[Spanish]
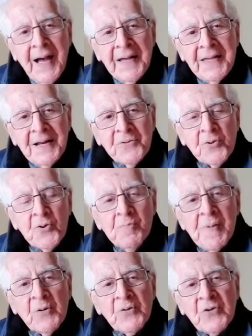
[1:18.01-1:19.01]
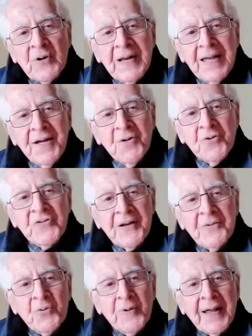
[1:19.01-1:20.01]
Hay algunos mausoleos,
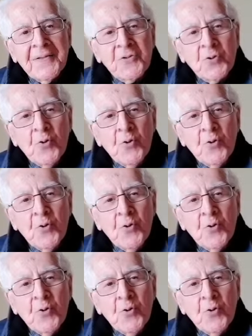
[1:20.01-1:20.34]
algunas